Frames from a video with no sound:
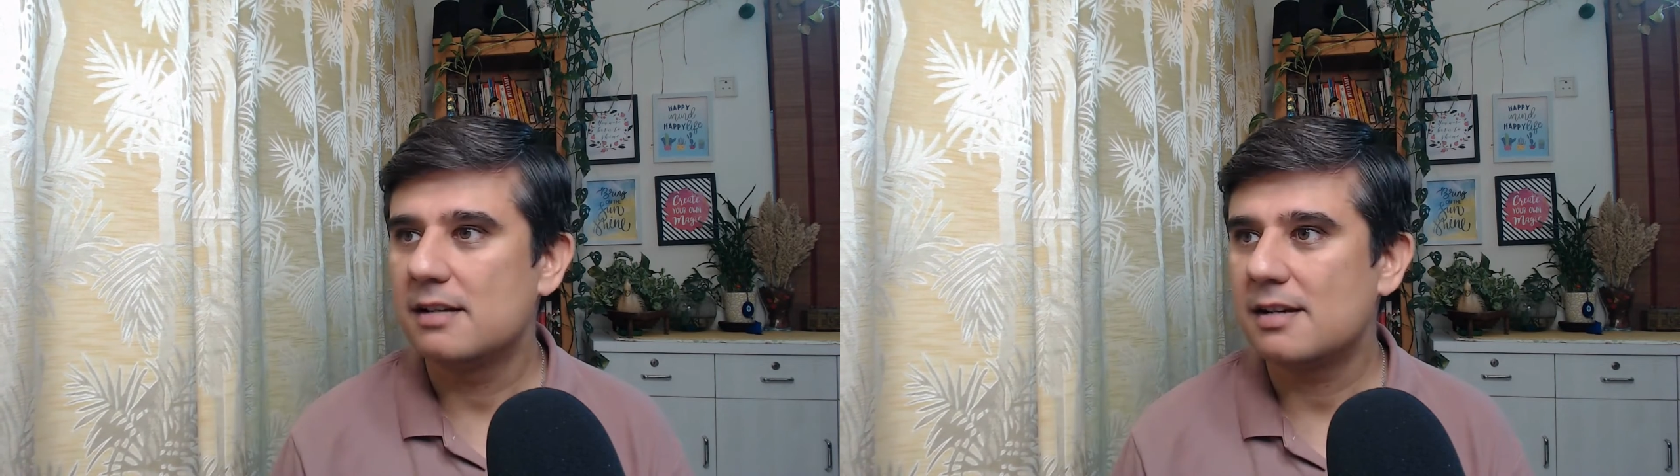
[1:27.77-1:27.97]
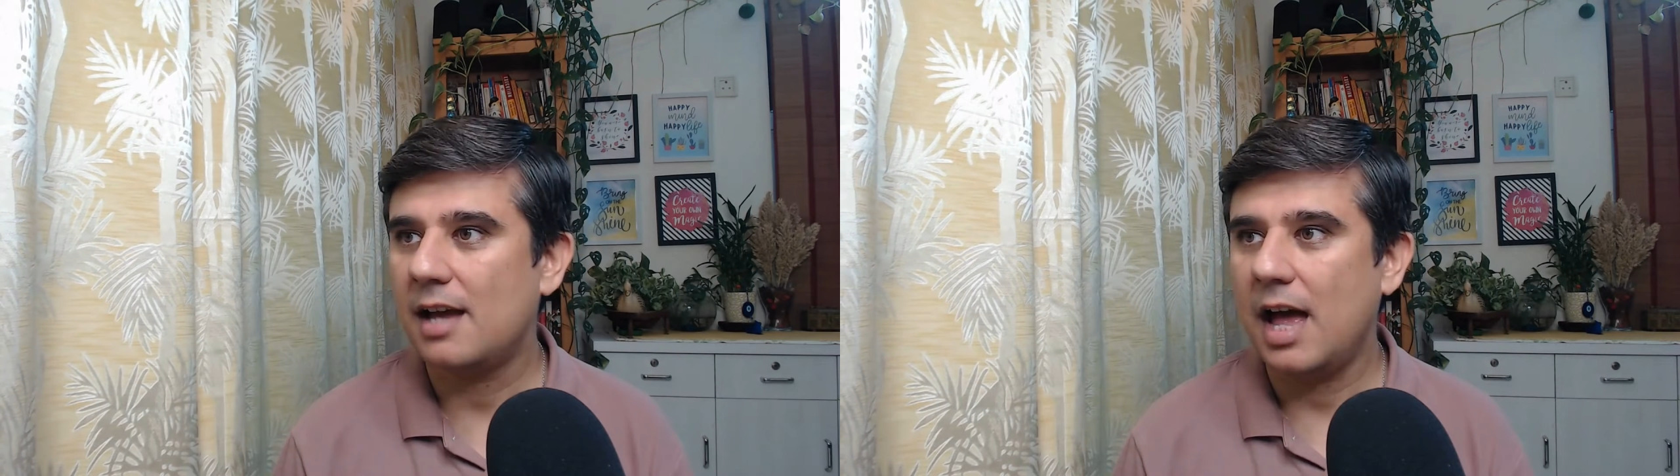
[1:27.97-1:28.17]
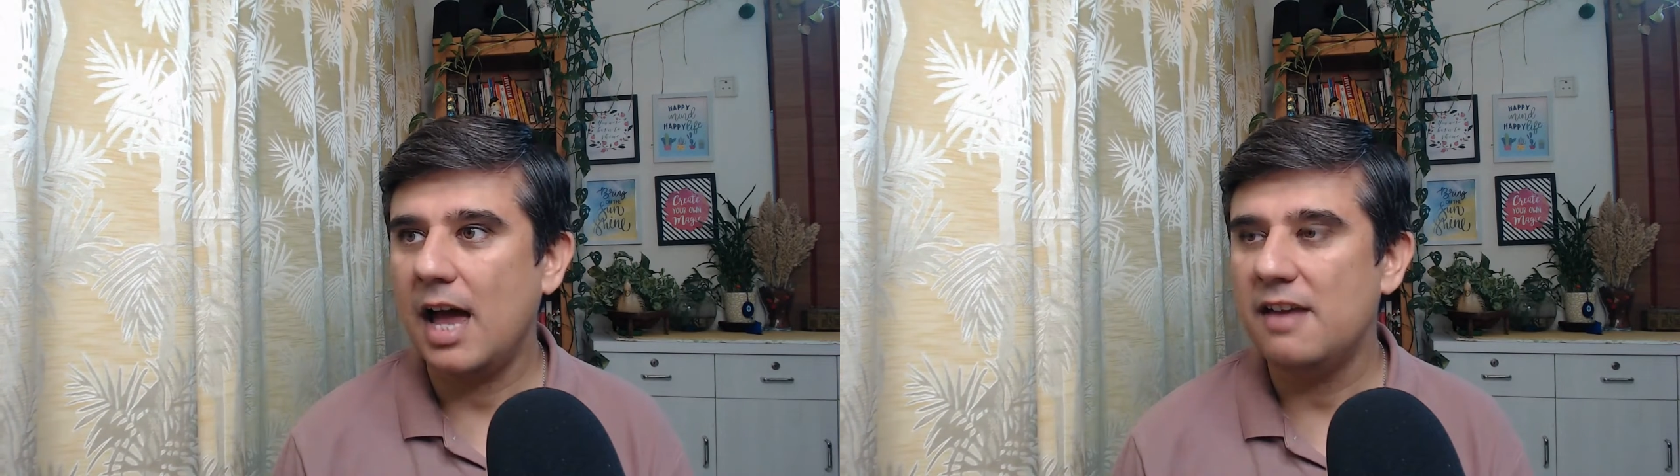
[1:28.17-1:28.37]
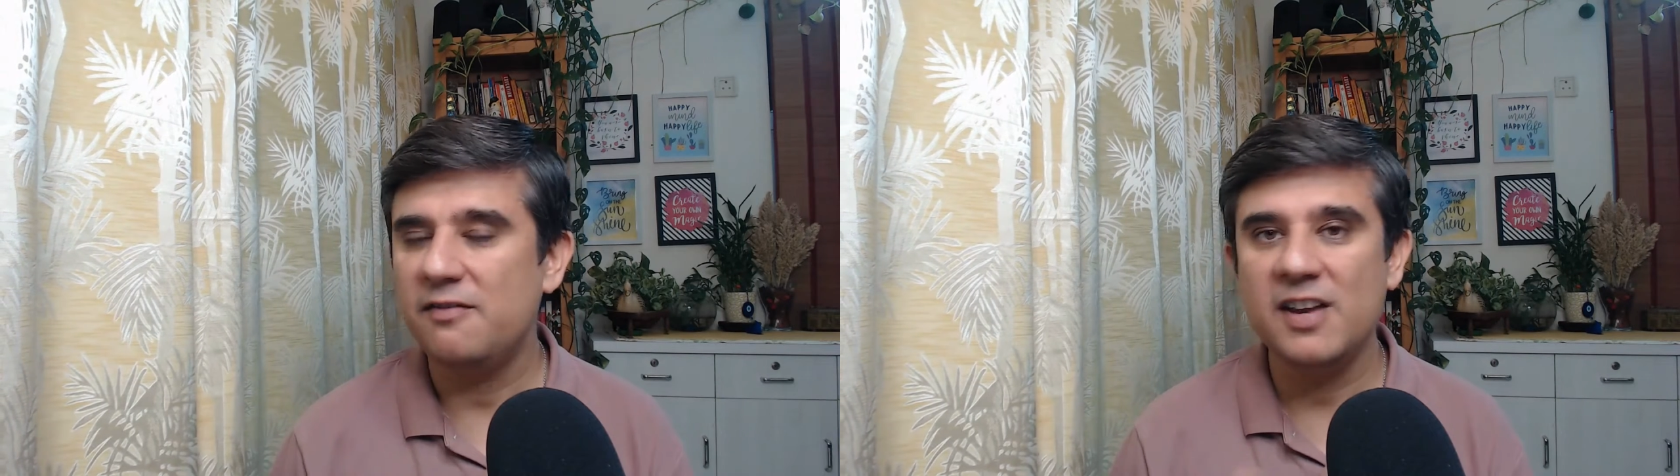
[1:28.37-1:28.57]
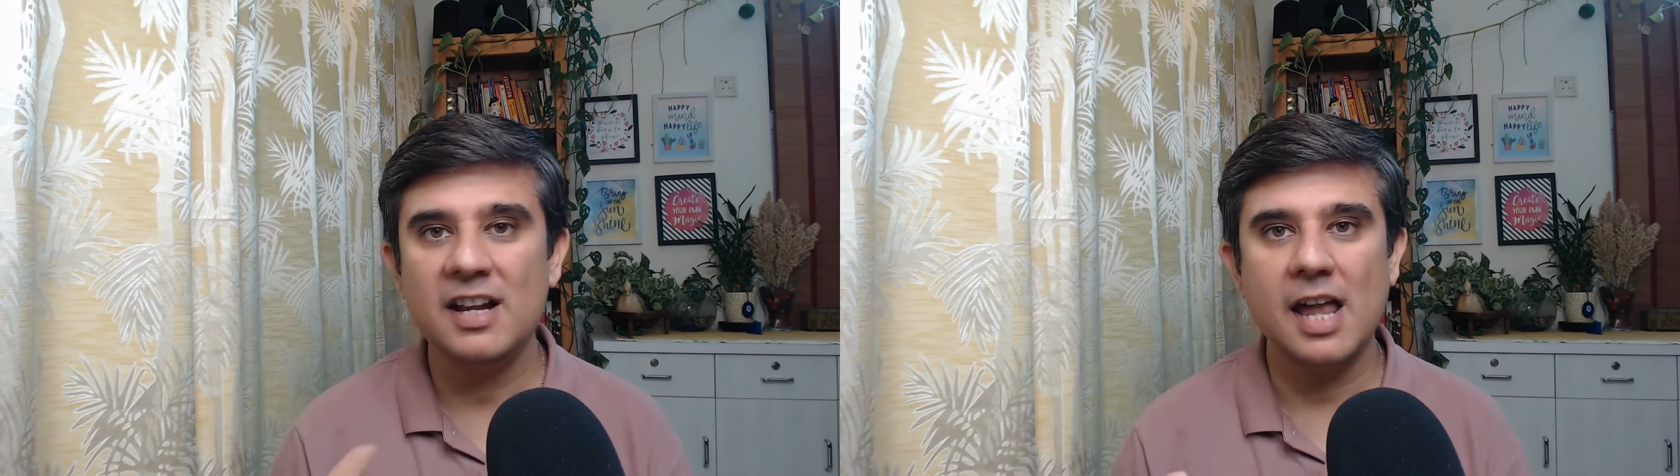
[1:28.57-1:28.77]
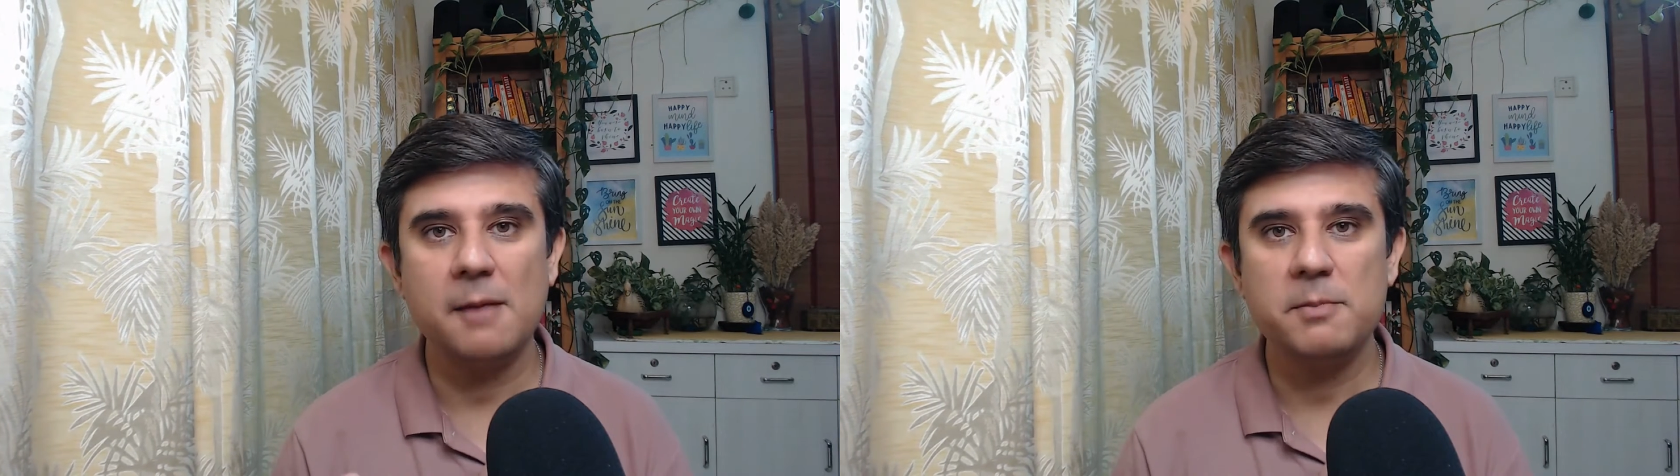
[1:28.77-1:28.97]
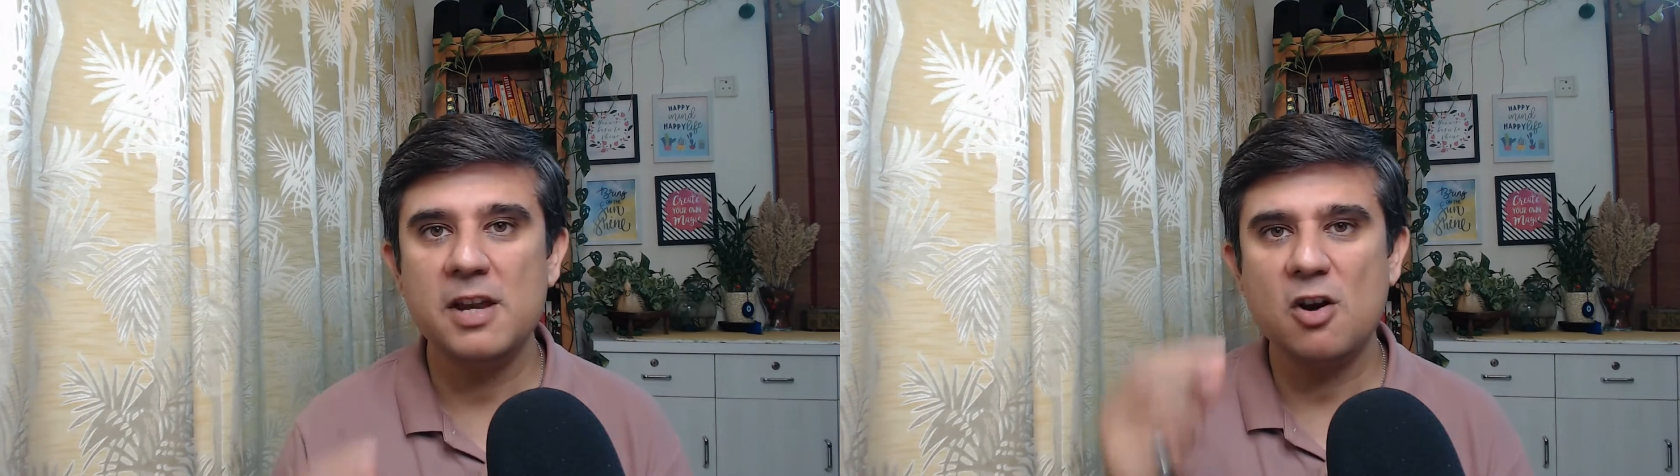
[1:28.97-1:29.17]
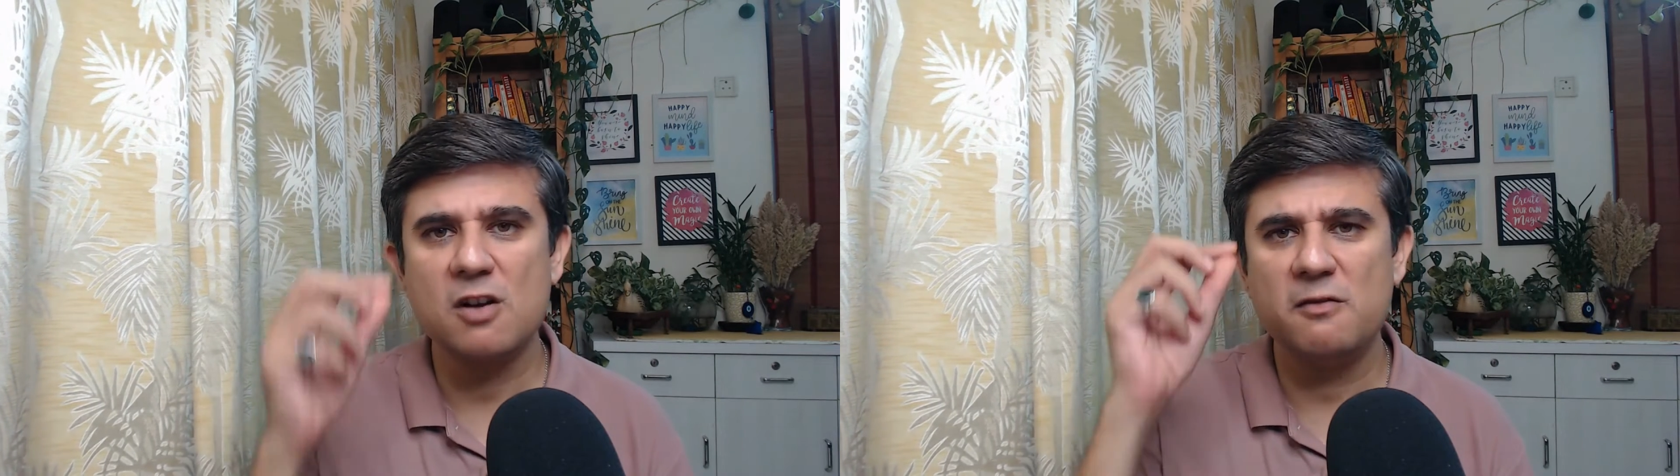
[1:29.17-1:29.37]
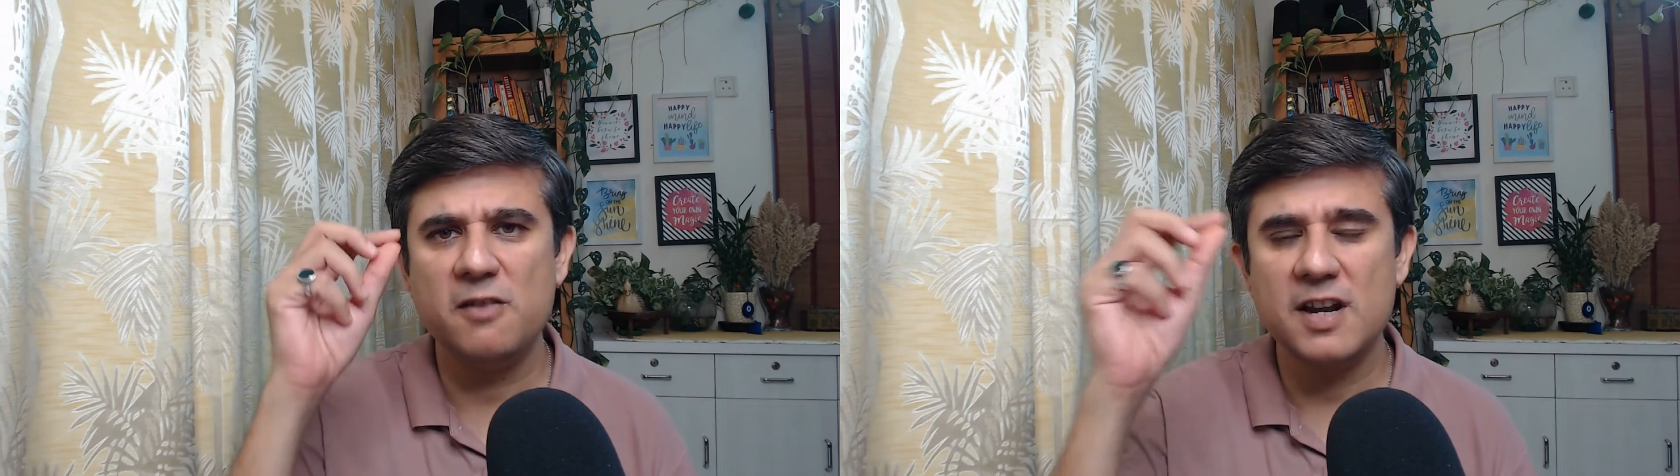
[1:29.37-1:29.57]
अच्छा आई फील हैप्पी ऑन